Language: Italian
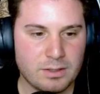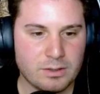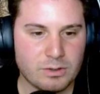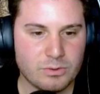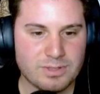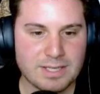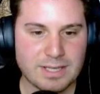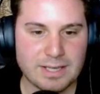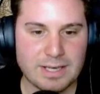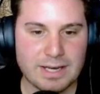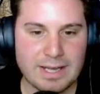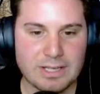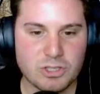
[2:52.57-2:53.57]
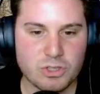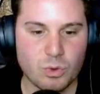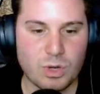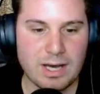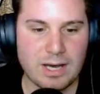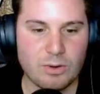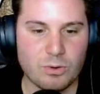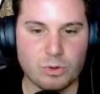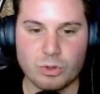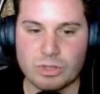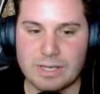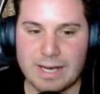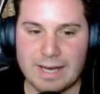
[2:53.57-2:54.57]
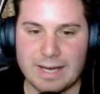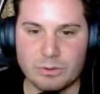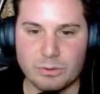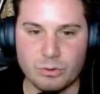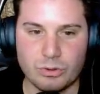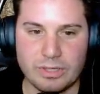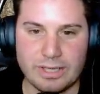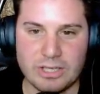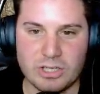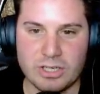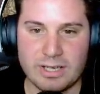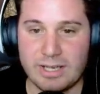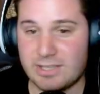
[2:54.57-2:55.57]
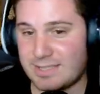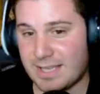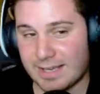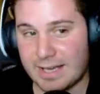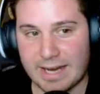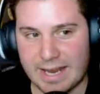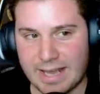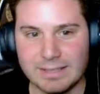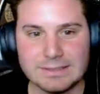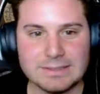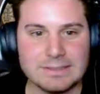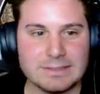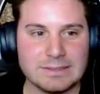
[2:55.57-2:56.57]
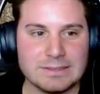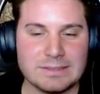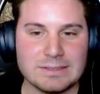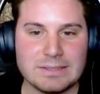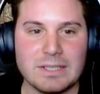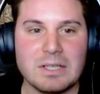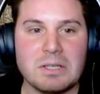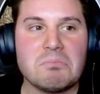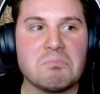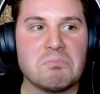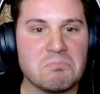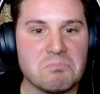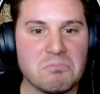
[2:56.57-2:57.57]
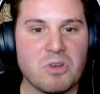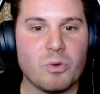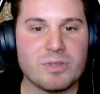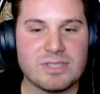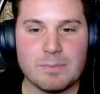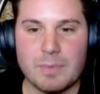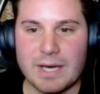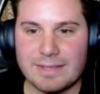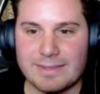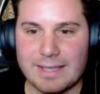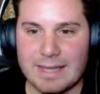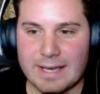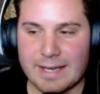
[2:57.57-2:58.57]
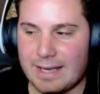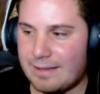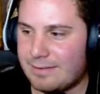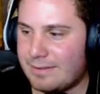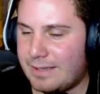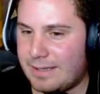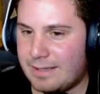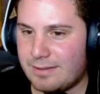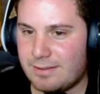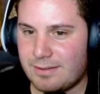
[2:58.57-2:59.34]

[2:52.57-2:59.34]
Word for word: con Sangarè, Joao, Corrado e, e Sangarè. Oh, si parte alla grande, eh.